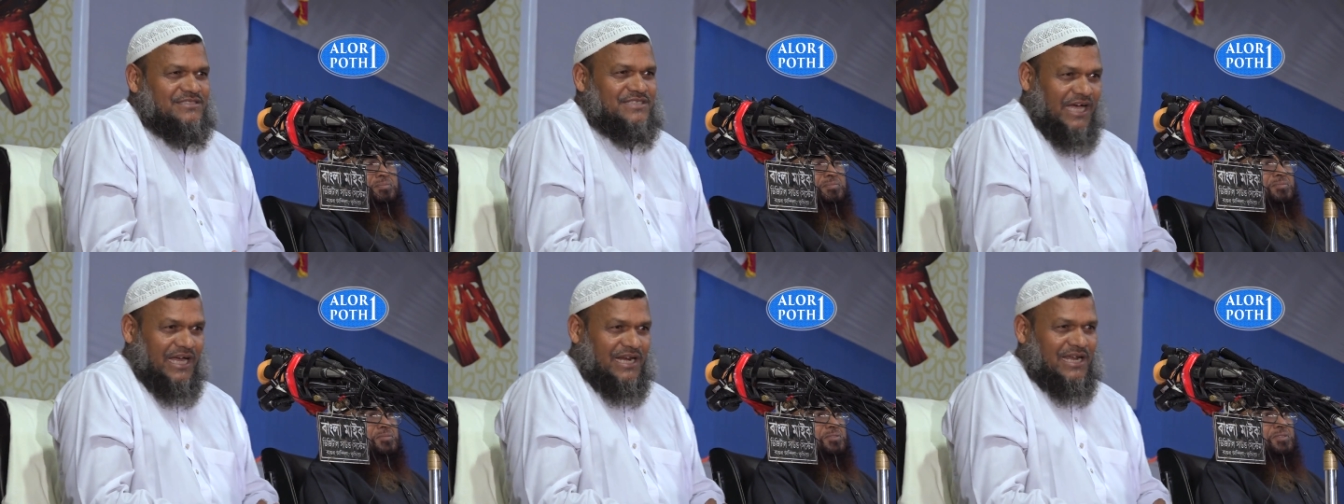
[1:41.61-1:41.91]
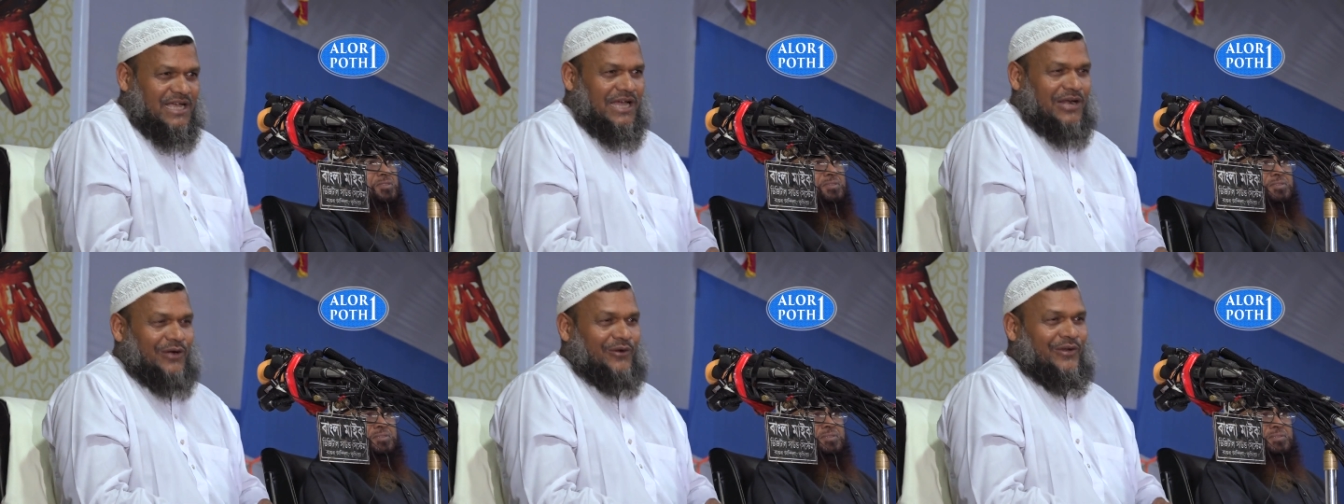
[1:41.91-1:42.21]

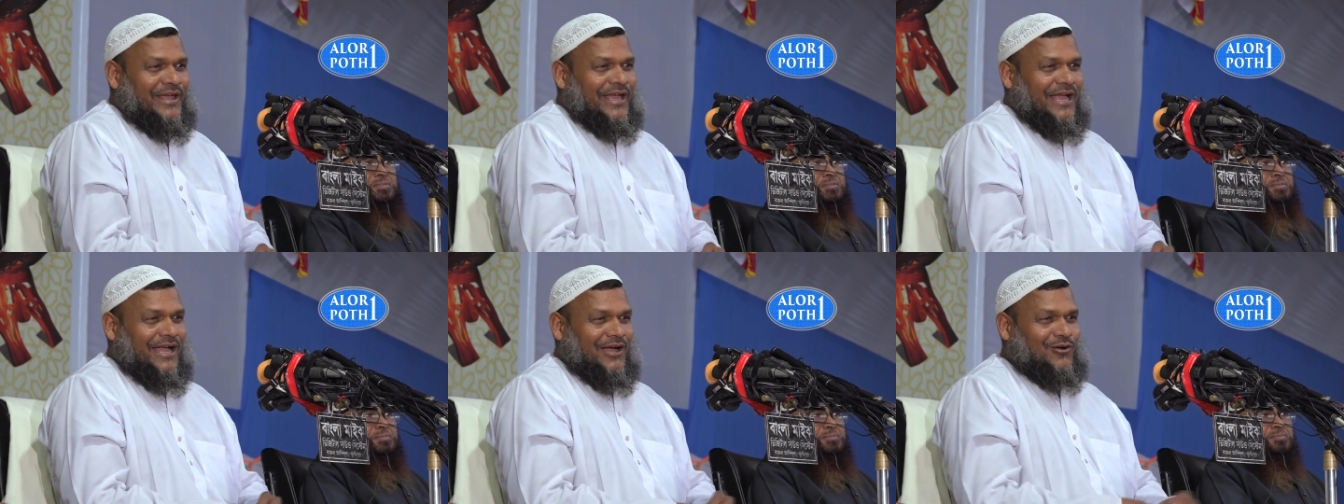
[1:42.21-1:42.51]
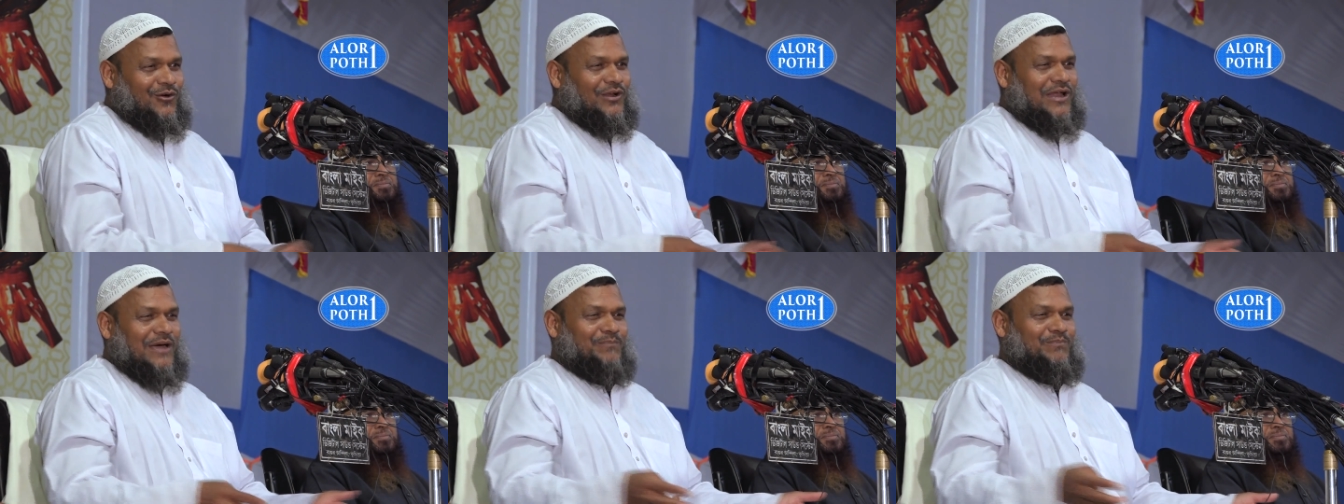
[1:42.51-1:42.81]
যার কারণে
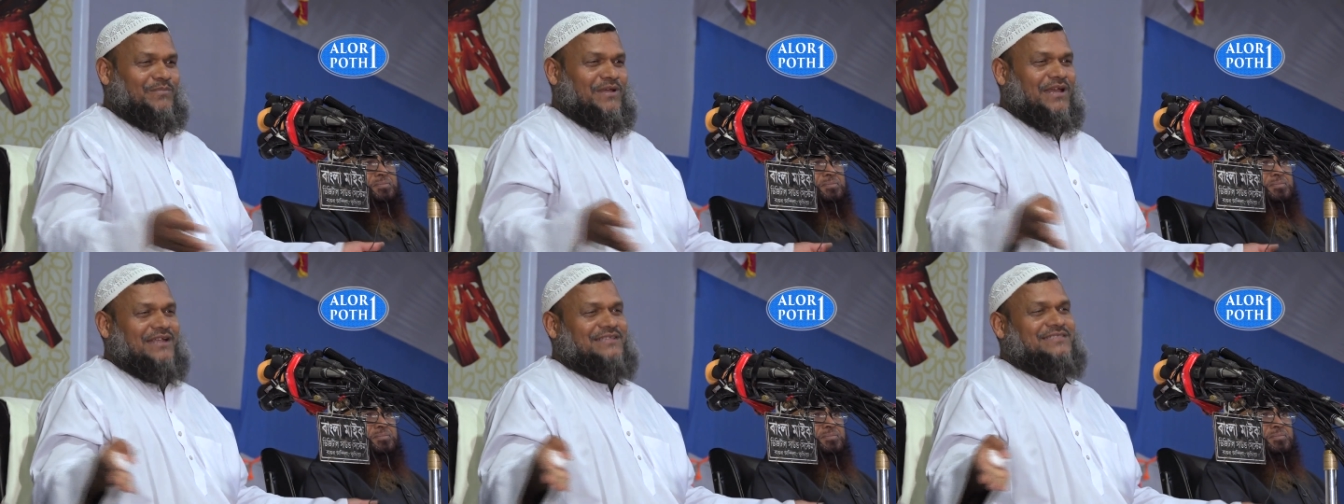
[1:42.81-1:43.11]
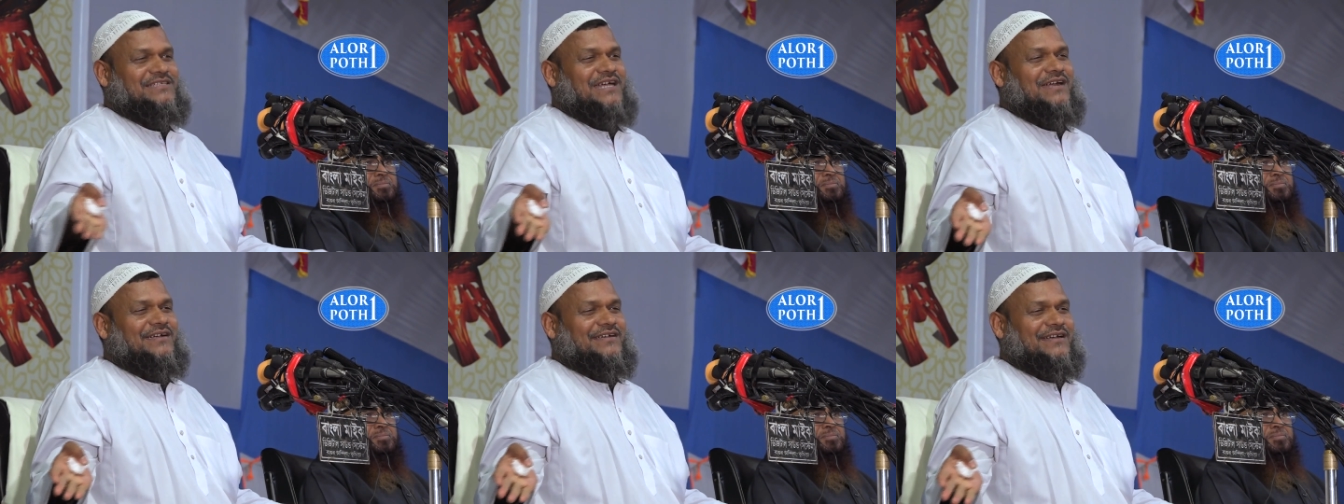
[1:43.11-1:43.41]
এখন আপনারা
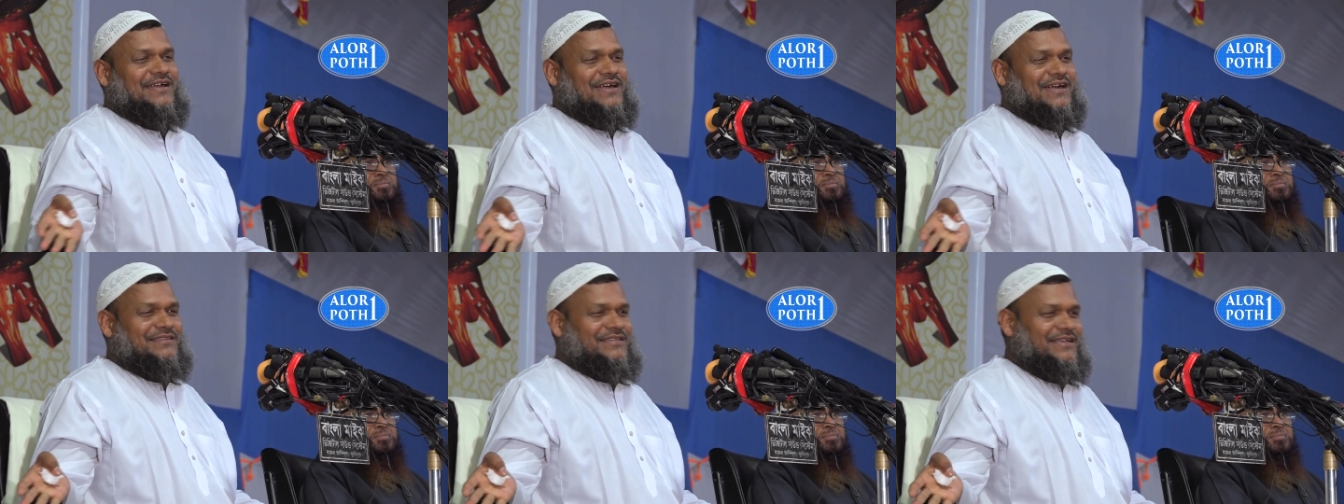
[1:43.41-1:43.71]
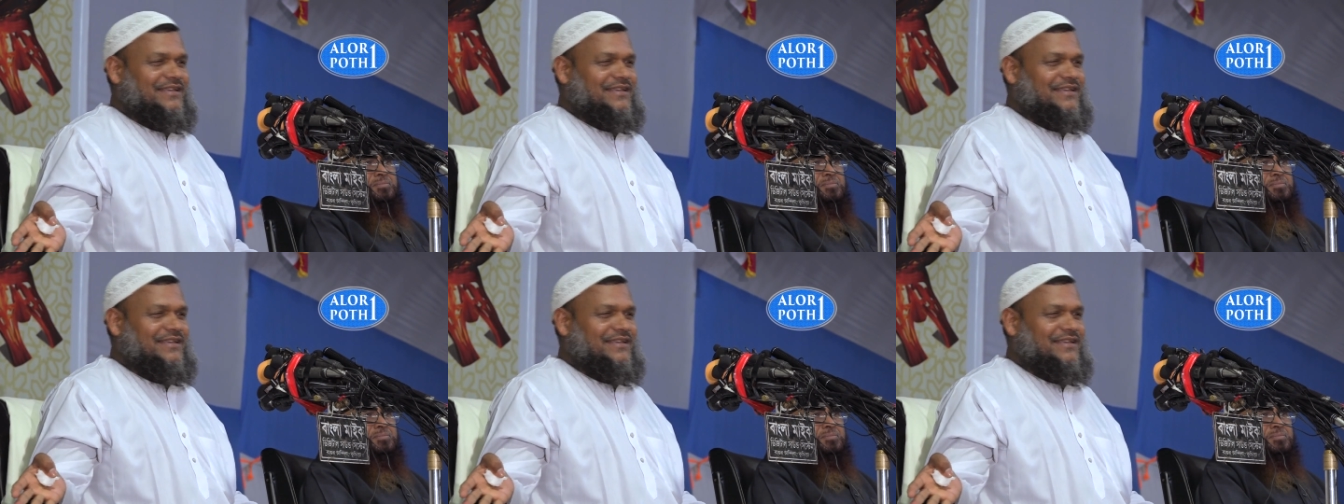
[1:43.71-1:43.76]
যা টাকা